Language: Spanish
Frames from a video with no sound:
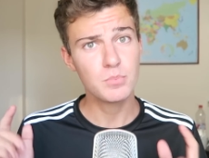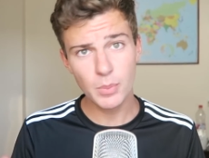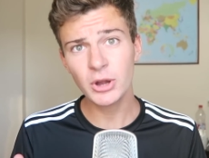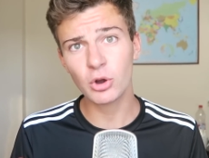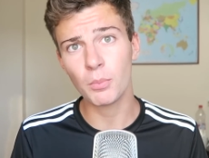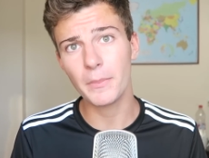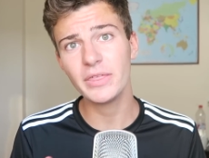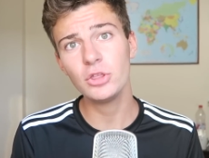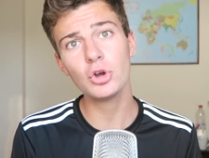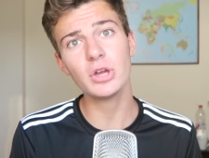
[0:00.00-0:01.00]
Voy a poner un
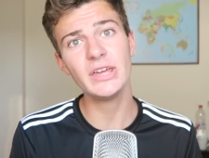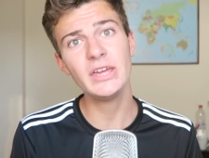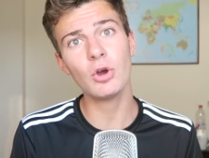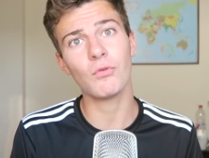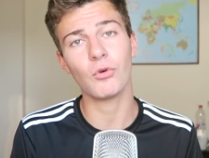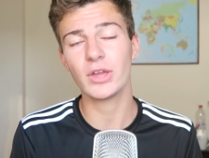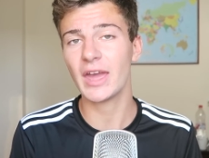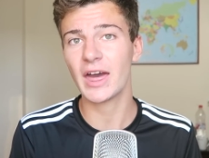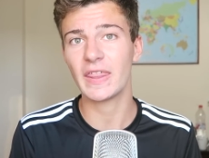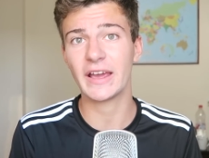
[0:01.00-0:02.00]
vídeo y os
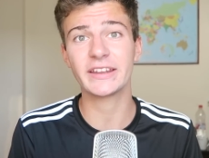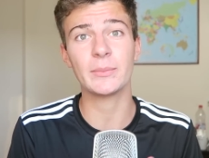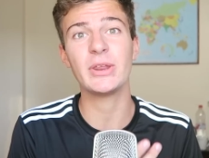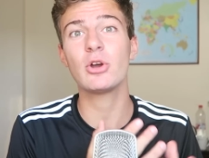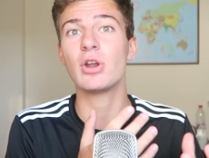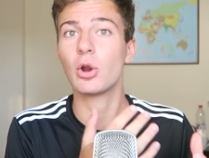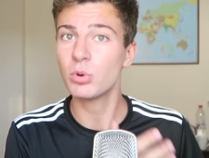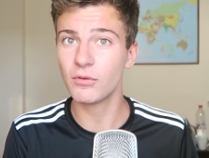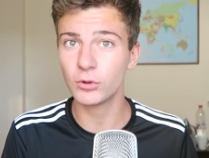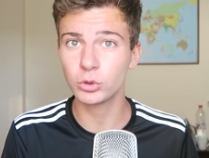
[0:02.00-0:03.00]
voy a dejar también con
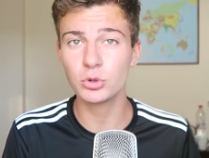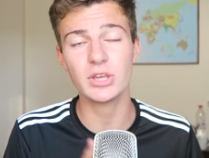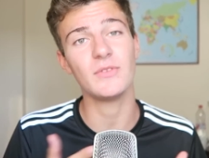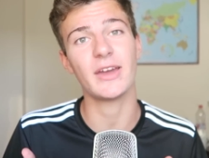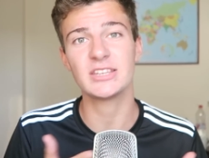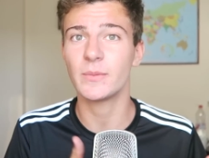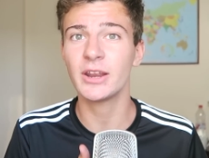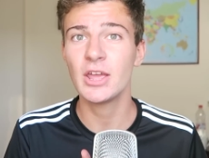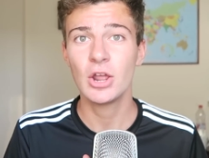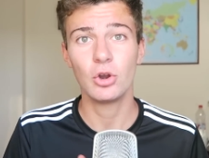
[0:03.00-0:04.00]
algunas fotos y vais a ver